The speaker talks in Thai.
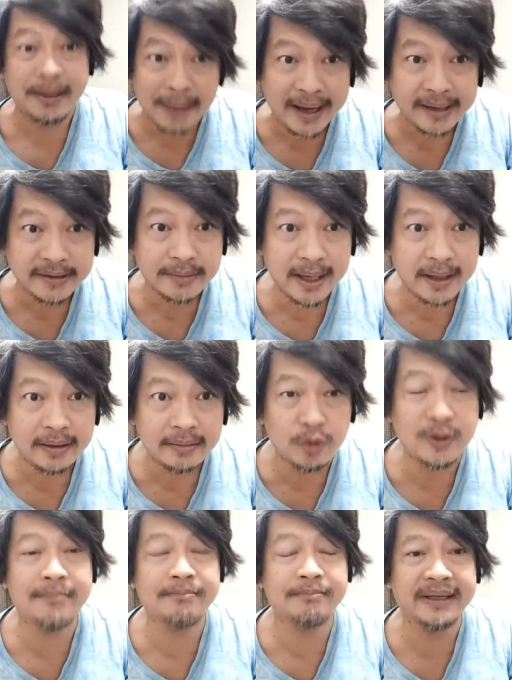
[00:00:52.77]
มาใหม่ใช่ไหม
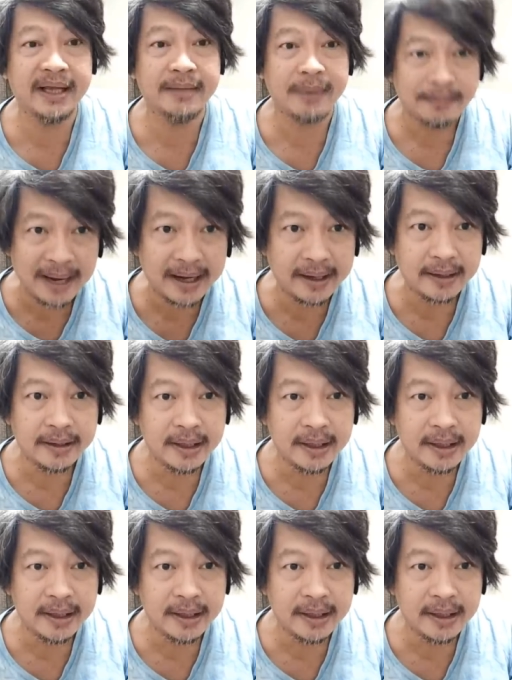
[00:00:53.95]
ผู้นำประเทศมาใหม่